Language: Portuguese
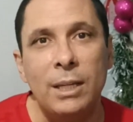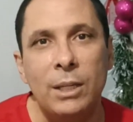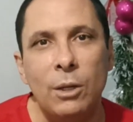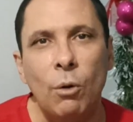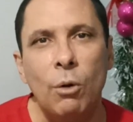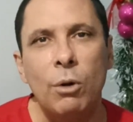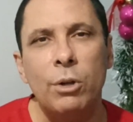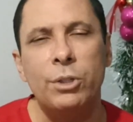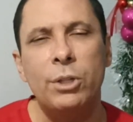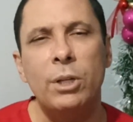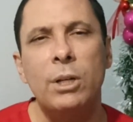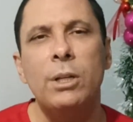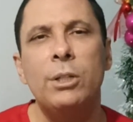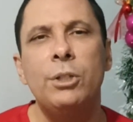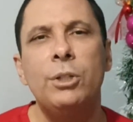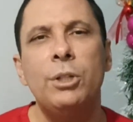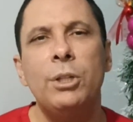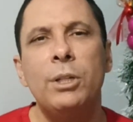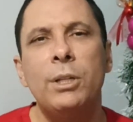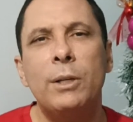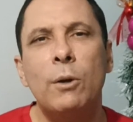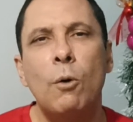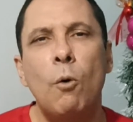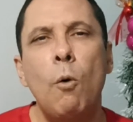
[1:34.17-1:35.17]
Eu gostaria
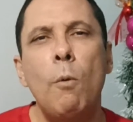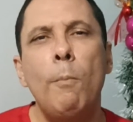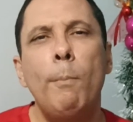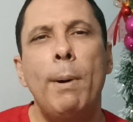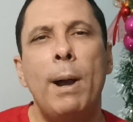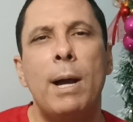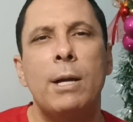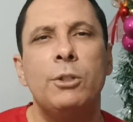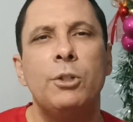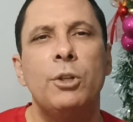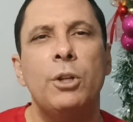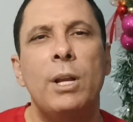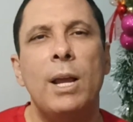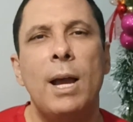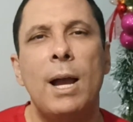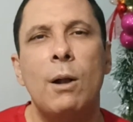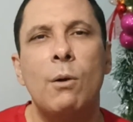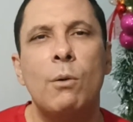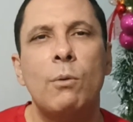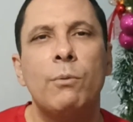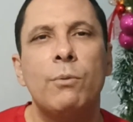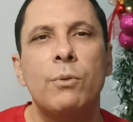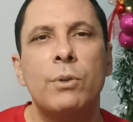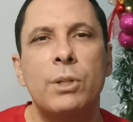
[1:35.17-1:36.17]
de
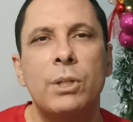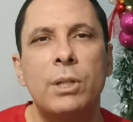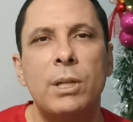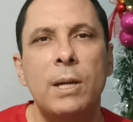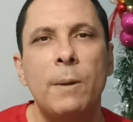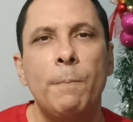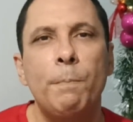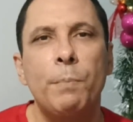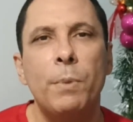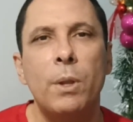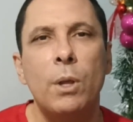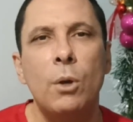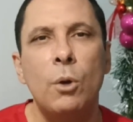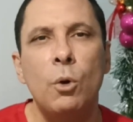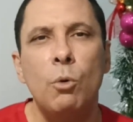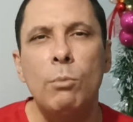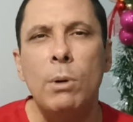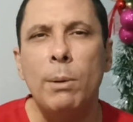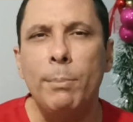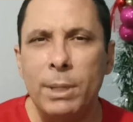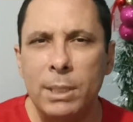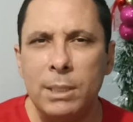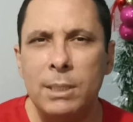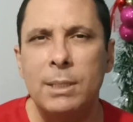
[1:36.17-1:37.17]
compartilhar com você
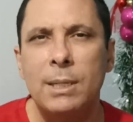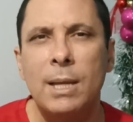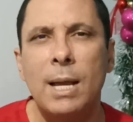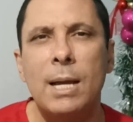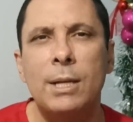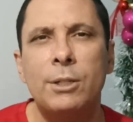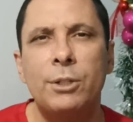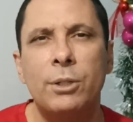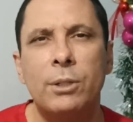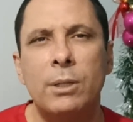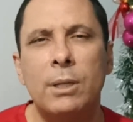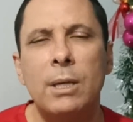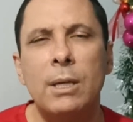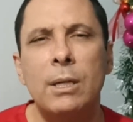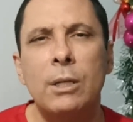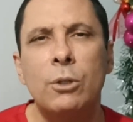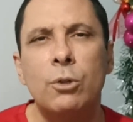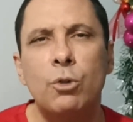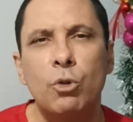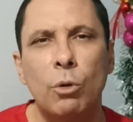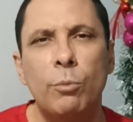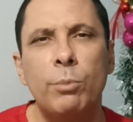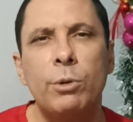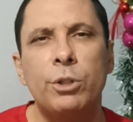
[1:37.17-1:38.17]
uma mensagem
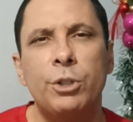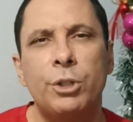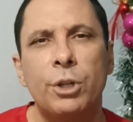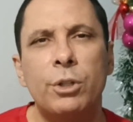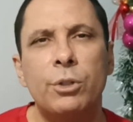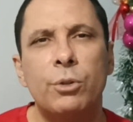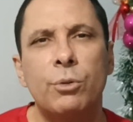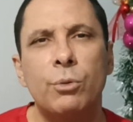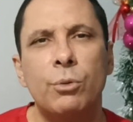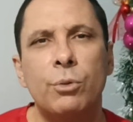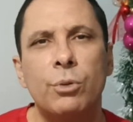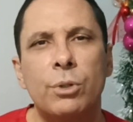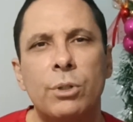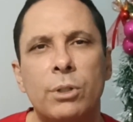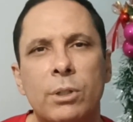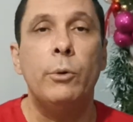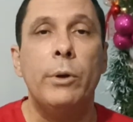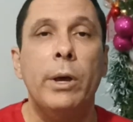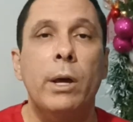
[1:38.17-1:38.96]
sobre Jesus.